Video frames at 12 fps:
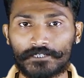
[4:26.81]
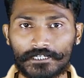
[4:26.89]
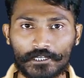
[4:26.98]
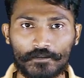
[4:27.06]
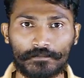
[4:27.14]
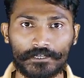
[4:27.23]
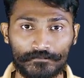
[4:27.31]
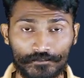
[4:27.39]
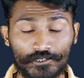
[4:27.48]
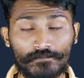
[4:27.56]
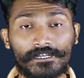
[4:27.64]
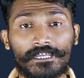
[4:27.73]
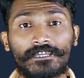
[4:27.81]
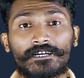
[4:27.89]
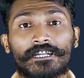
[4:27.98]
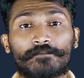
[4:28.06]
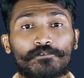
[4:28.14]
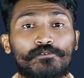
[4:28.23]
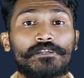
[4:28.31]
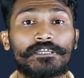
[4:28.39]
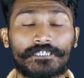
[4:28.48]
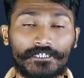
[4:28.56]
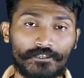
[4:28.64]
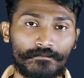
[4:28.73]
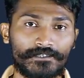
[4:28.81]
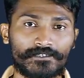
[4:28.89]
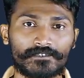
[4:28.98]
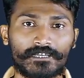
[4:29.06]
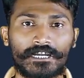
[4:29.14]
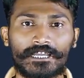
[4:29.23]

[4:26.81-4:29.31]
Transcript: पिन के ऊपर एक वीडियो बनाई अगर आपने नहीं देखी तो आप इस